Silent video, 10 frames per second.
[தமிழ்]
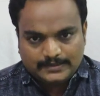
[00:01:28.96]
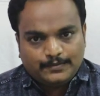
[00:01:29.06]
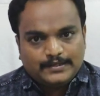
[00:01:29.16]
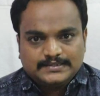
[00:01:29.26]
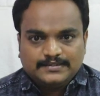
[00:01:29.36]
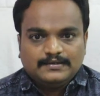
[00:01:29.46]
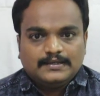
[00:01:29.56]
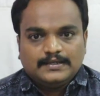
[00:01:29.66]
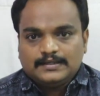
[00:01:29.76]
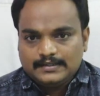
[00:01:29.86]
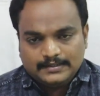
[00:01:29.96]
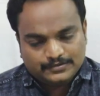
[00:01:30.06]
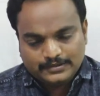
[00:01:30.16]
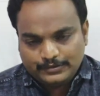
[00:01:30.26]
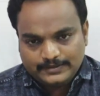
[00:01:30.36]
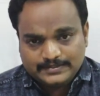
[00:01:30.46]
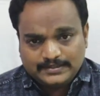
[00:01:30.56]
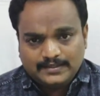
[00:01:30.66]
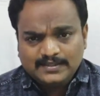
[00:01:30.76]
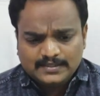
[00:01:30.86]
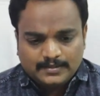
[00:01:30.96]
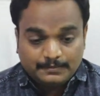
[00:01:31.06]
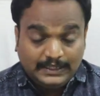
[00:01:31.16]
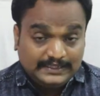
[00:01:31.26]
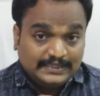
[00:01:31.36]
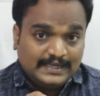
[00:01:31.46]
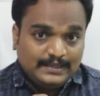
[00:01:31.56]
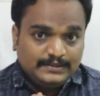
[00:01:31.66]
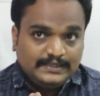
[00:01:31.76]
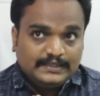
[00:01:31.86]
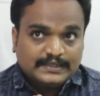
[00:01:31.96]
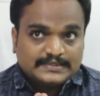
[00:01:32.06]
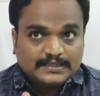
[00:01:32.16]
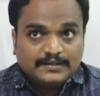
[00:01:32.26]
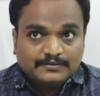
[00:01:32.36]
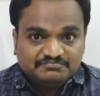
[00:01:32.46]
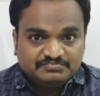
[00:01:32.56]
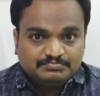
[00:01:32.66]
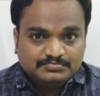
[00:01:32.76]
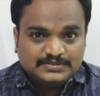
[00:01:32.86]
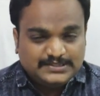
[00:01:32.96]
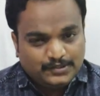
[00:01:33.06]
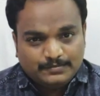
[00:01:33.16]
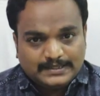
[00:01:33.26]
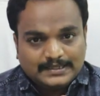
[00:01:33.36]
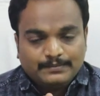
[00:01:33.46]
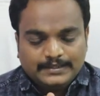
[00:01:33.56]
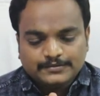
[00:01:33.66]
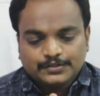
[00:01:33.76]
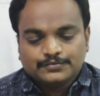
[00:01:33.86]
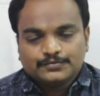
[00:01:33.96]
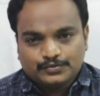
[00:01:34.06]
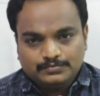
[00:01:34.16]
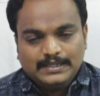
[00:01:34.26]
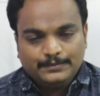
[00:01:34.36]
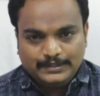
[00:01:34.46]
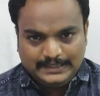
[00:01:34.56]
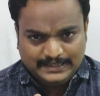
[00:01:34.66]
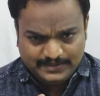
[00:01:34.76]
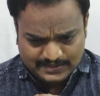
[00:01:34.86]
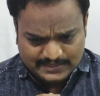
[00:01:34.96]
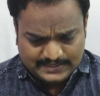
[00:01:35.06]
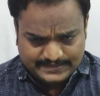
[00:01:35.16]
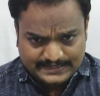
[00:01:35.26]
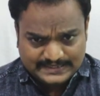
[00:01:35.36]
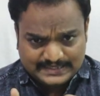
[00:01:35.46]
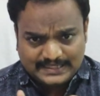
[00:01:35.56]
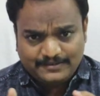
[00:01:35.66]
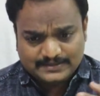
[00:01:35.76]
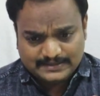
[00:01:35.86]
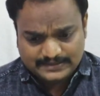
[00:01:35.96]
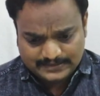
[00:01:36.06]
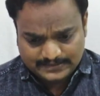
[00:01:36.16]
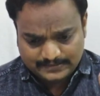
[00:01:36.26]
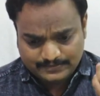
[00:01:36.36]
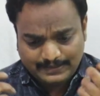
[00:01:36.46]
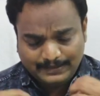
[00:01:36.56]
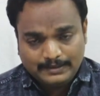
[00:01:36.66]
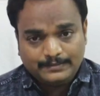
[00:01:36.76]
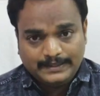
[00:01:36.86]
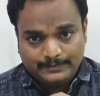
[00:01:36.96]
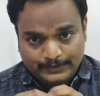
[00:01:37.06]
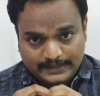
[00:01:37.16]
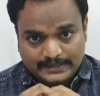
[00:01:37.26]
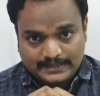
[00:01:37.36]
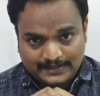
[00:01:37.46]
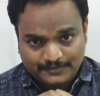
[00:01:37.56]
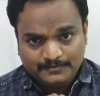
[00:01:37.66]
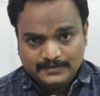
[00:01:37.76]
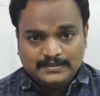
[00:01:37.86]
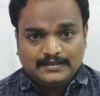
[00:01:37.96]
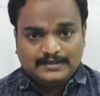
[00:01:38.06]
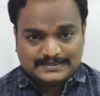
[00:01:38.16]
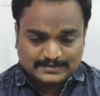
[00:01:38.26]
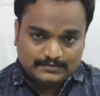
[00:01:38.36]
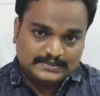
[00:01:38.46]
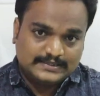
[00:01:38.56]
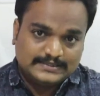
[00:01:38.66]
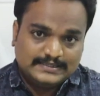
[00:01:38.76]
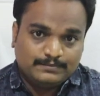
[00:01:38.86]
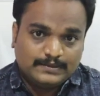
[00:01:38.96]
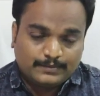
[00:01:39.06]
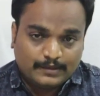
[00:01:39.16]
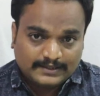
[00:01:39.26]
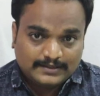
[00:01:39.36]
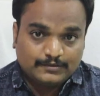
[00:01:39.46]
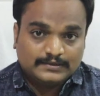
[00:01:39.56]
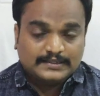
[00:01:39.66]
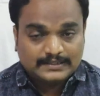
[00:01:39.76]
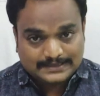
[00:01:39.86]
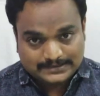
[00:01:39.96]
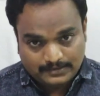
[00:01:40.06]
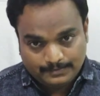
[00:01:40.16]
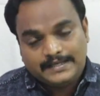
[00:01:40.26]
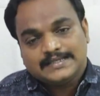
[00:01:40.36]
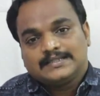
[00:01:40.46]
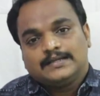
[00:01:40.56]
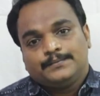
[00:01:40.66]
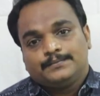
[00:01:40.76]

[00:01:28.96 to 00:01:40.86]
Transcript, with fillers: பாசிட்டிவாக சொல்லக்கூடிய விஷயந்தான் பட் இதை நான் எப்படி நினச்சேன்னா ஜியோ மாதிரி தான்ப்பா இவங்களும் சும்மா இப்போதைக்கு செல்லர்ஸ் எல்லாம் வந்து மேனிப்புலேட் பண்ணி பிடிக்கிறதுக்காகவும் கஸ்டமர்ஸ்கிட்ட சீப்பாக ப்ராடக்ட்டை கொடுத்து கஸ்டமர் பேஸை